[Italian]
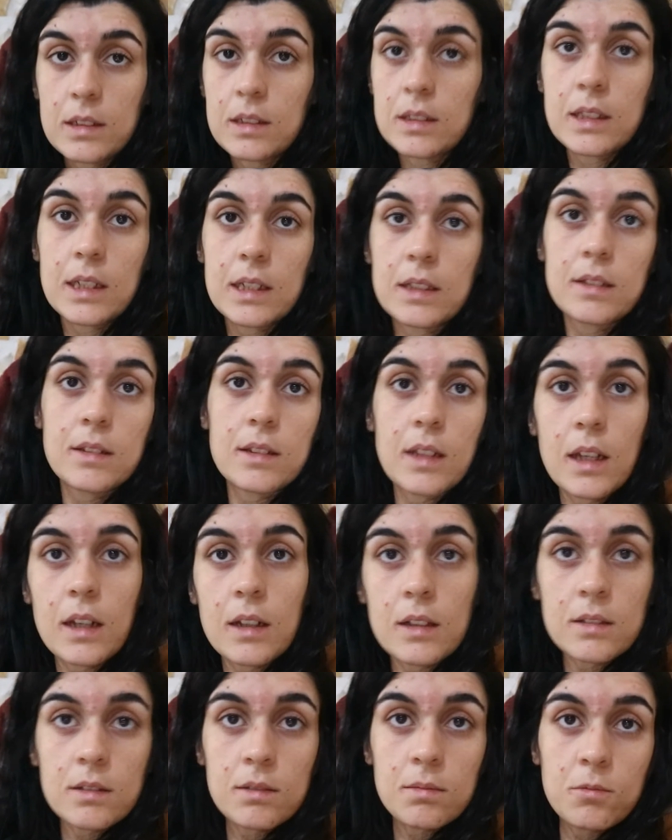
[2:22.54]

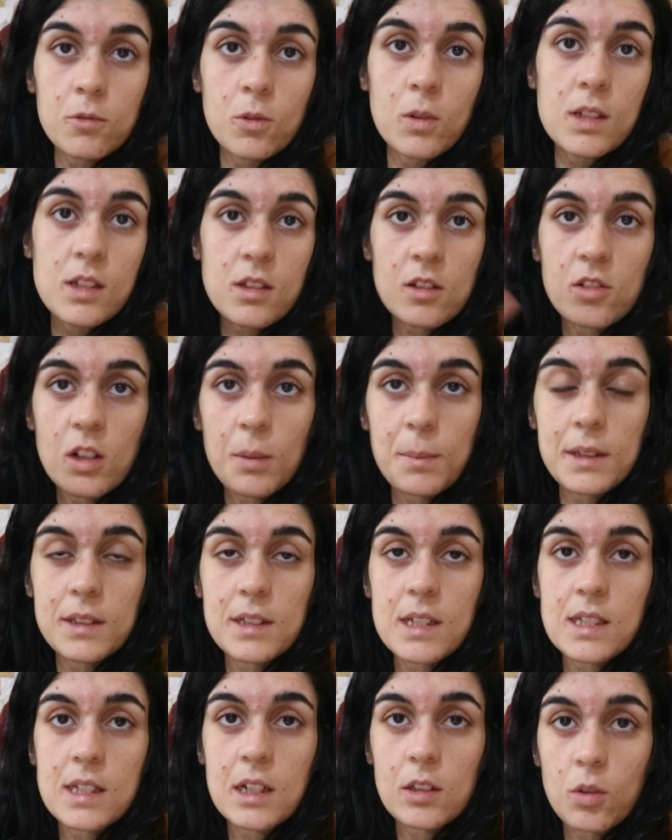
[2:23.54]
niente. questo
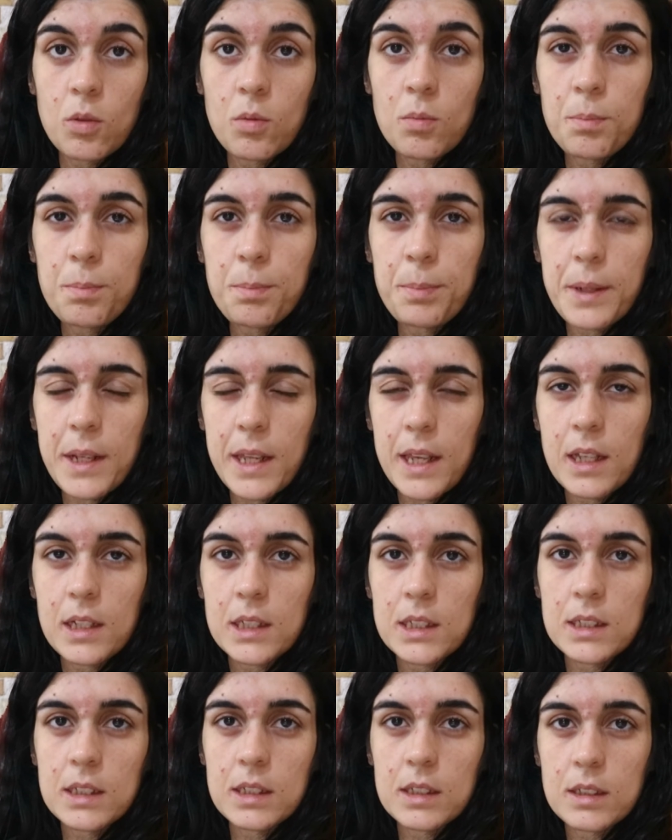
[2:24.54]
naturalmente è stato un
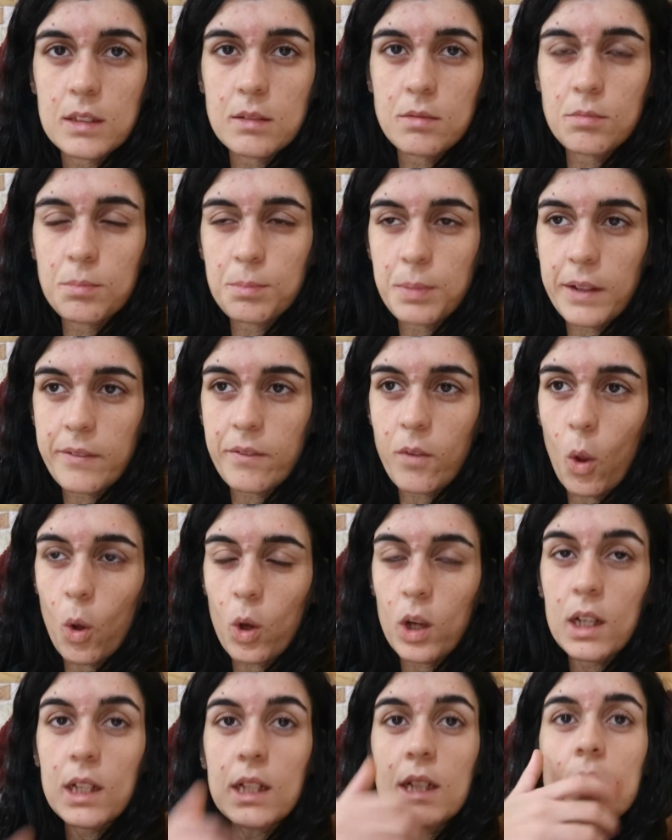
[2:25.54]

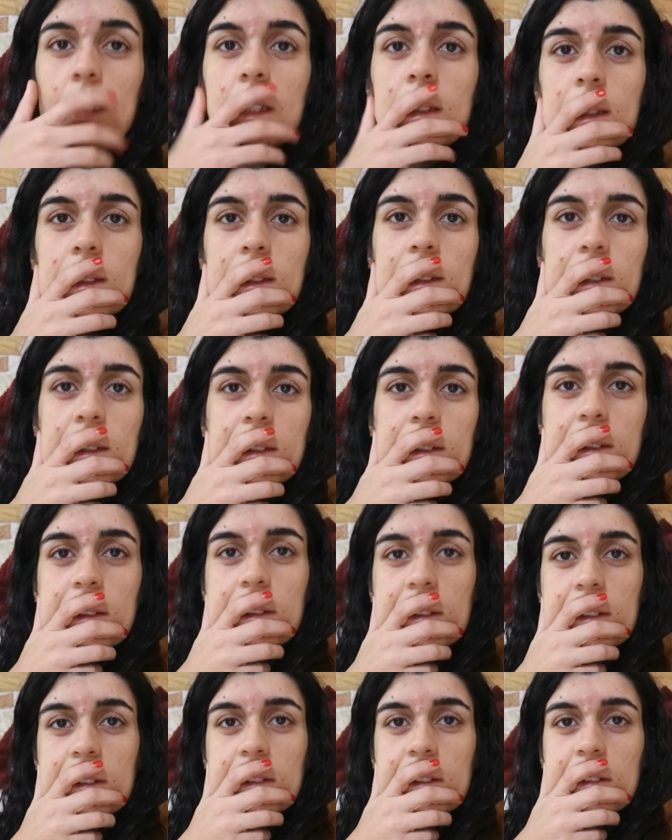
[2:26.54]
pre-vlog
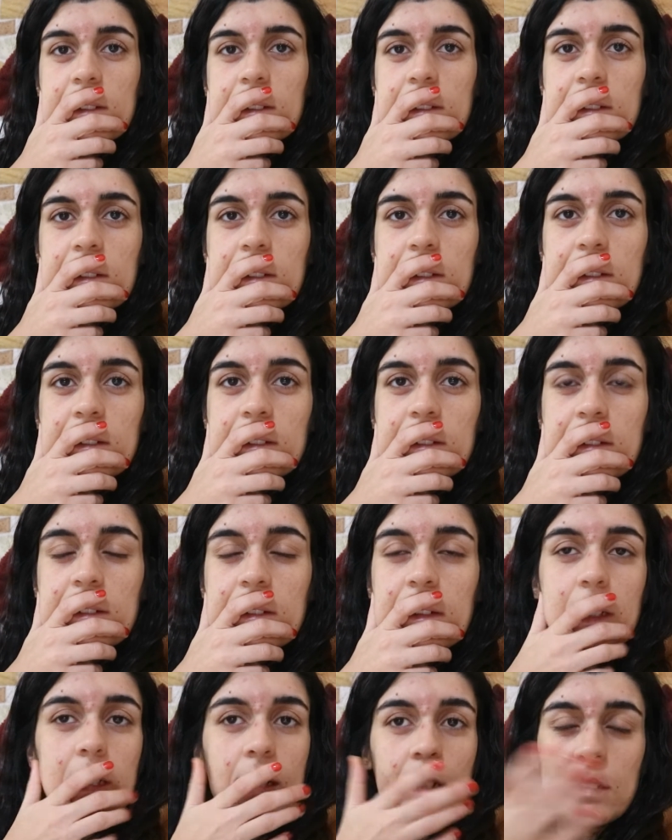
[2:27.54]
Uh,
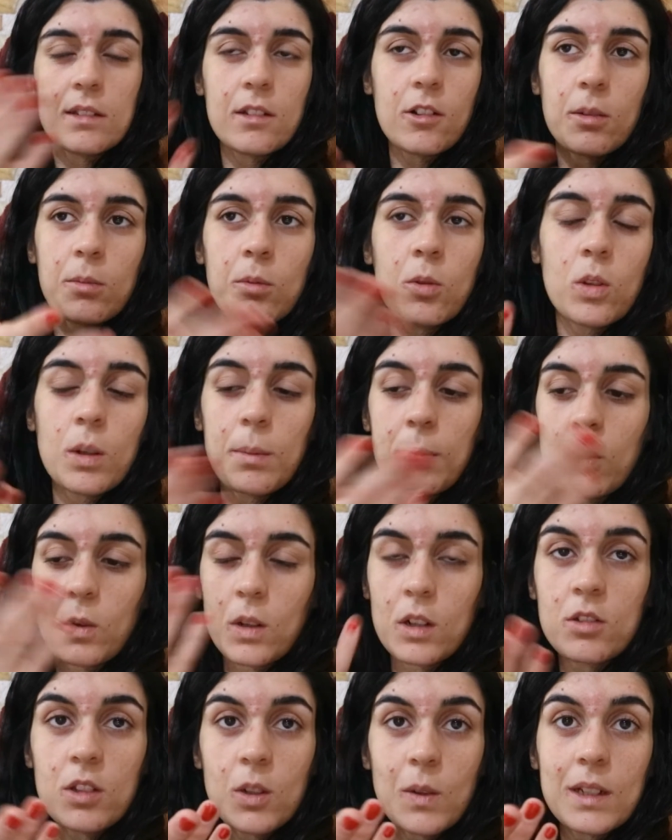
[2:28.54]
e niente comunque per
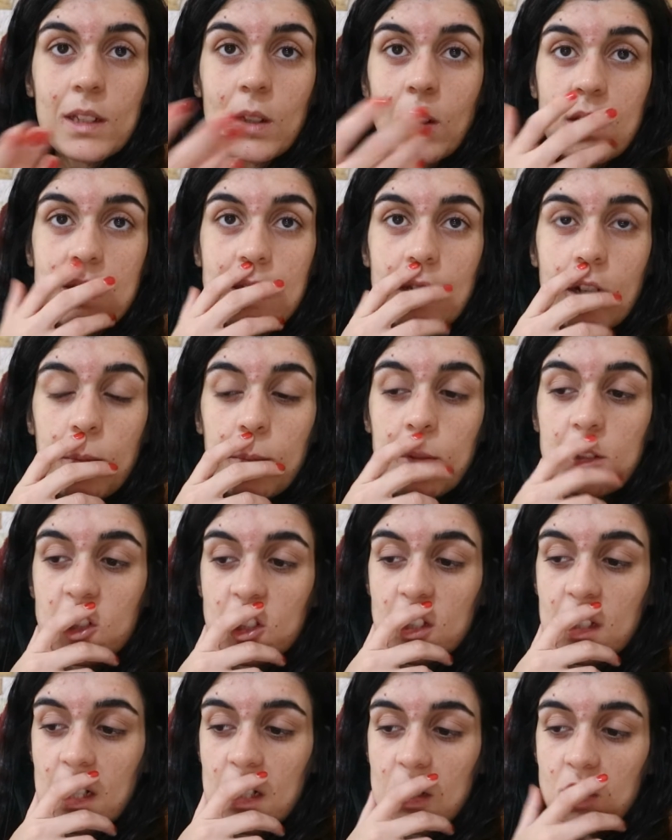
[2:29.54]
quanto riguarda questa
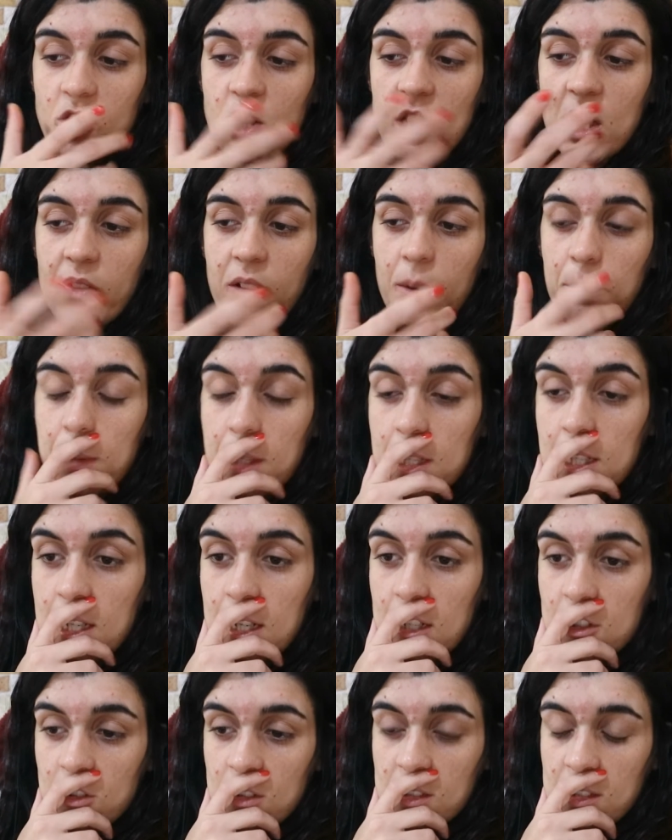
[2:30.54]
lombocelalgia vabbè
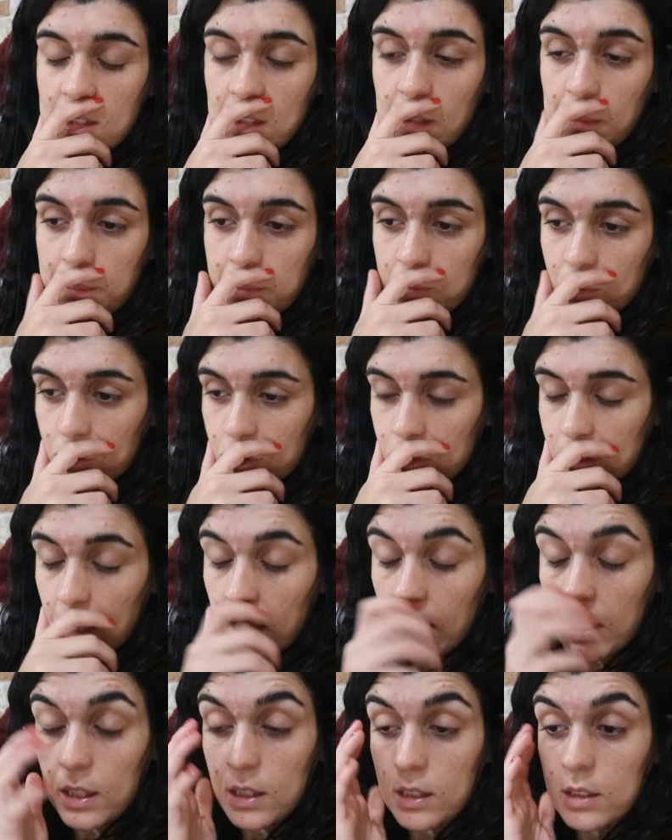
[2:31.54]
ieri sono stata appunto
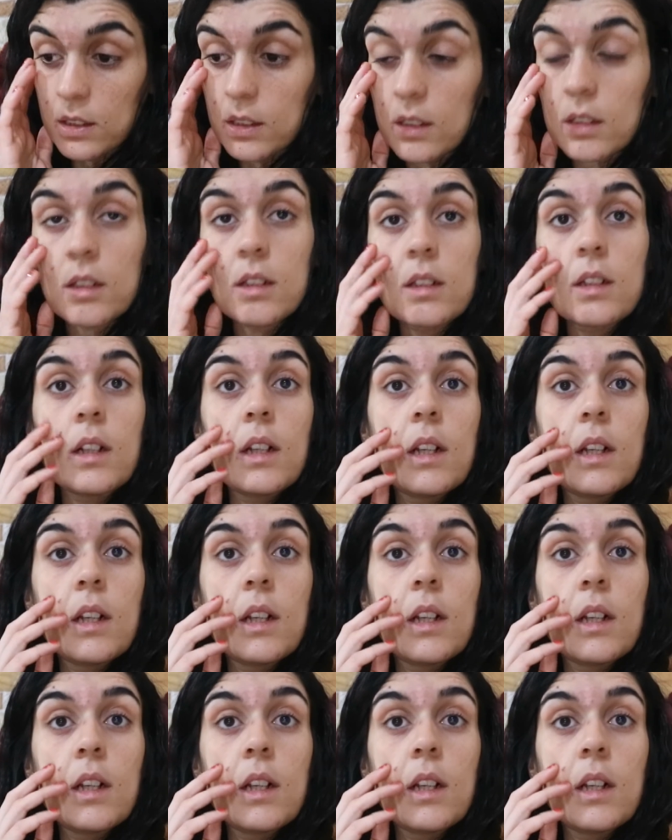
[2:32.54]
dal,